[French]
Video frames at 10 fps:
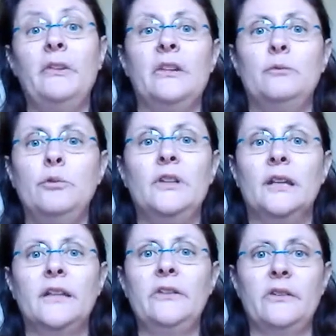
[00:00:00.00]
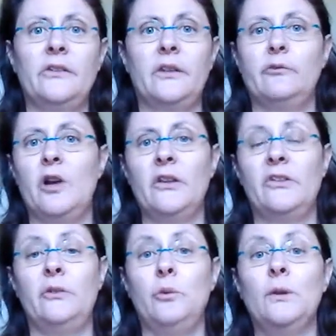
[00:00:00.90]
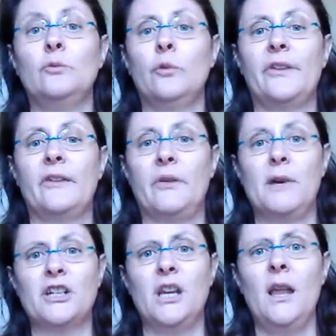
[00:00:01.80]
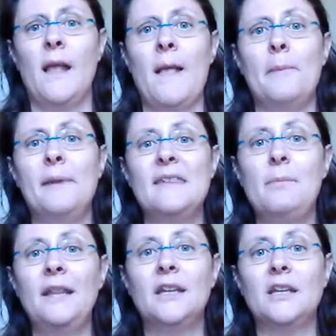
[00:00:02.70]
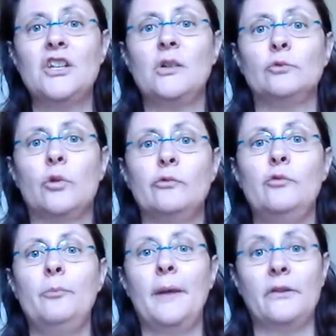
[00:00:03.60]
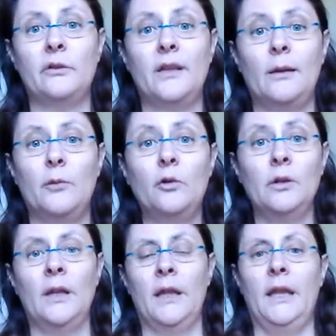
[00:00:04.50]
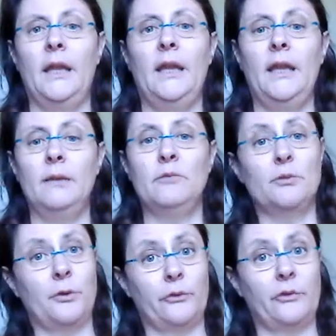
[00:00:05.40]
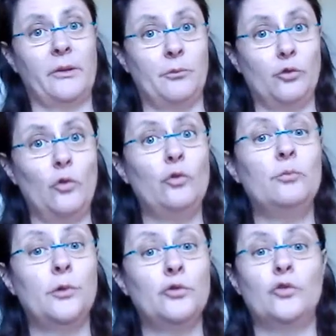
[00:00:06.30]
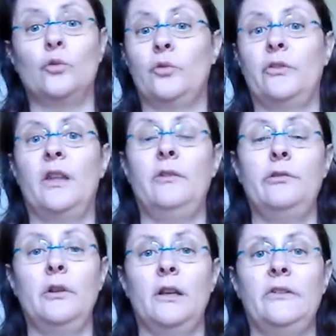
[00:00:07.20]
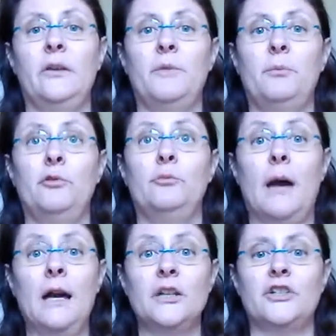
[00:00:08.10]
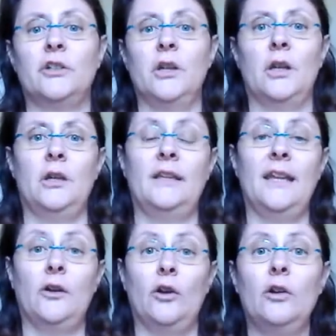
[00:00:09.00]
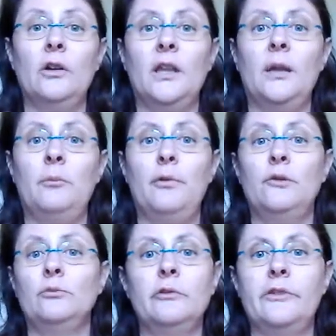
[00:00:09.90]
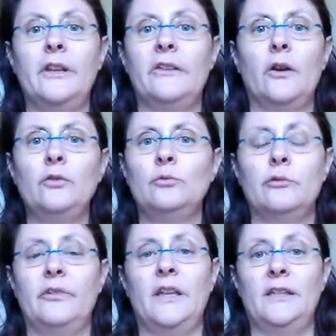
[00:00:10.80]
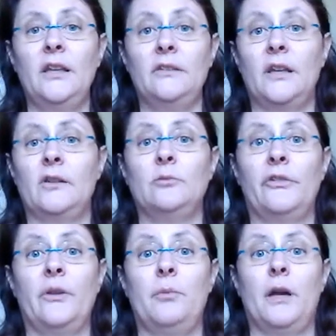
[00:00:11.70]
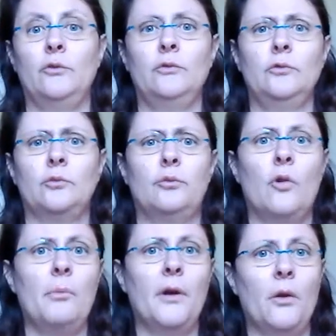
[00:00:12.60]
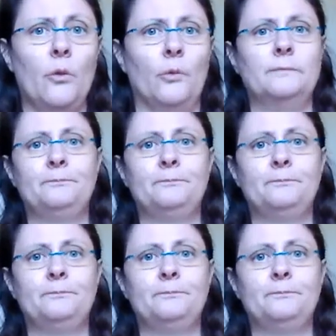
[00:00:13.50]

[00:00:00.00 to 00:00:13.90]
c'est le but d'un test, hein, c'est de voir si oui ou non ça va marcher, mais ce n'est pas dirigé contre vous personnellement. Et moi, je pense que c'est plutôt une bonne chose. Et il faut leur laisser un petit peu de marge d'erreur. Et puis, tout le monde fait des erreurs, tout le monde fait des tests, hein, à commencer par nous, donc pourquoi pas eux